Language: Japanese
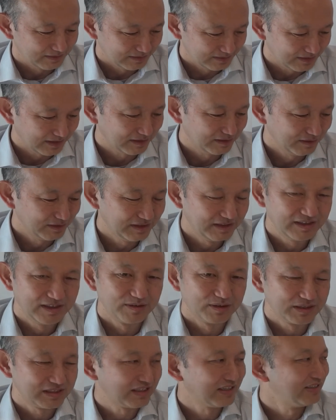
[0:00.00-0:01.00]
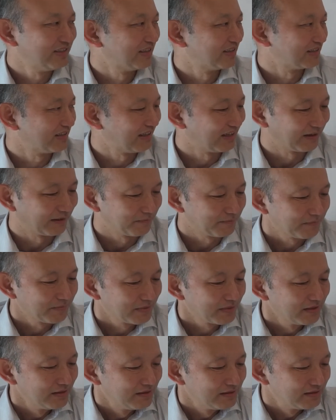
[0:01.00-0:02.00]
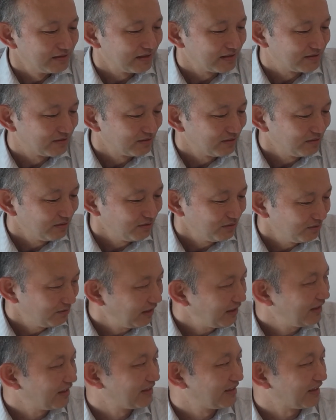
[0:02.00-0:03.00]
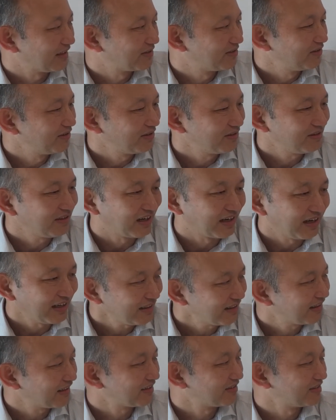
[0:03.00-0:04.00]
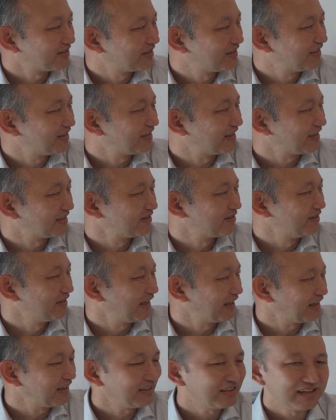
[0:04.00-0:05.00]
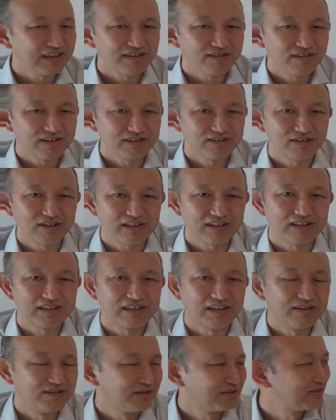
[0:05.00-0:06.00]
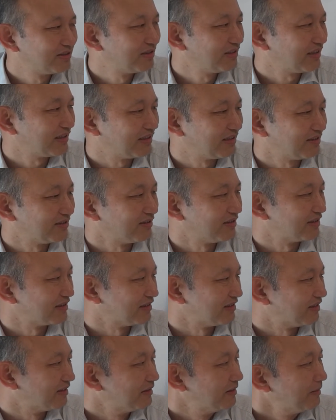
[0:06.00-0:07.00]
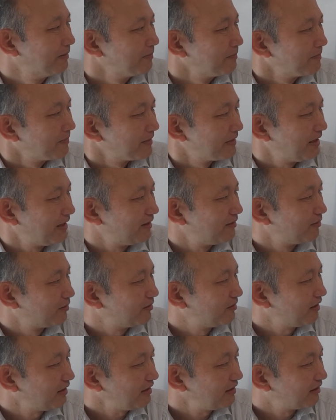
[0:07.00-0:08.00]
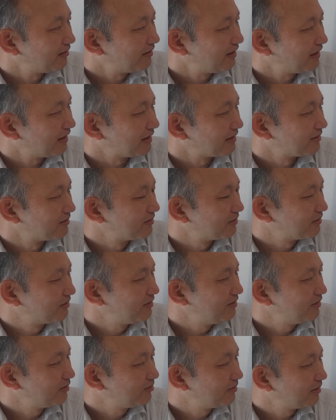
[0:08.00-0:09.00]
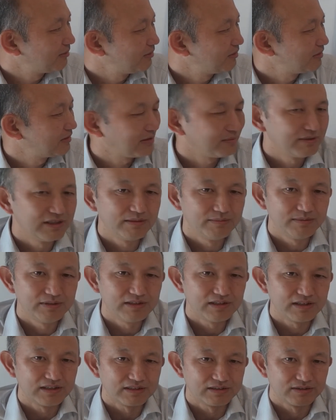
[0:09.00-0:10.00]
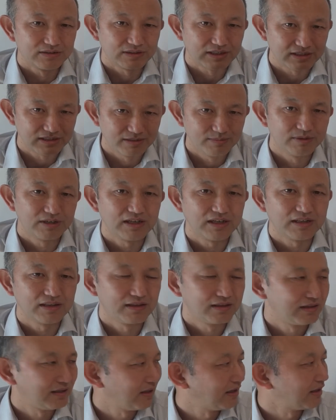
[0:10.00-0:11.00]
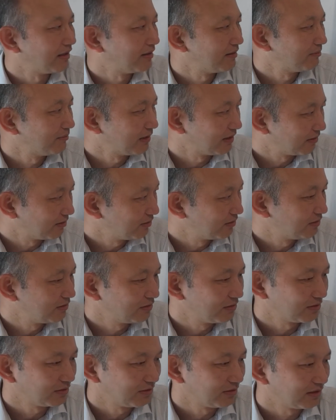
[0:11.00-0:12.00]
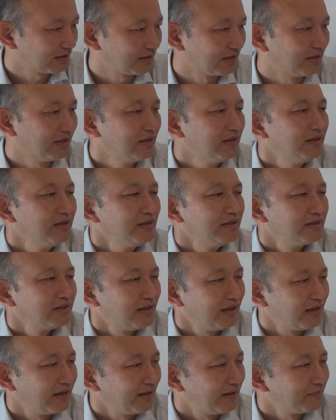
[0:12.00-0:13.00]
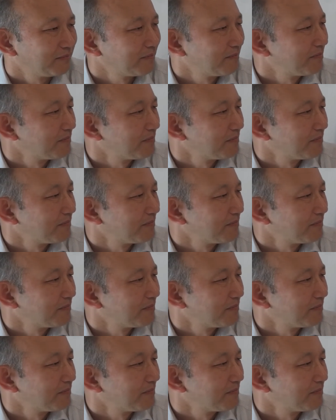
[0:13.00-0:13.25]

最初に言っておきたいんですが、で、その上で、じゃあそういうことがあったとして、じゃあそのやられた方はどうやって対応するかっていうことなんですよ。で、ウクライナはその国を守るためにみんなでそう立ち向かって、まあこういう状況になって、で、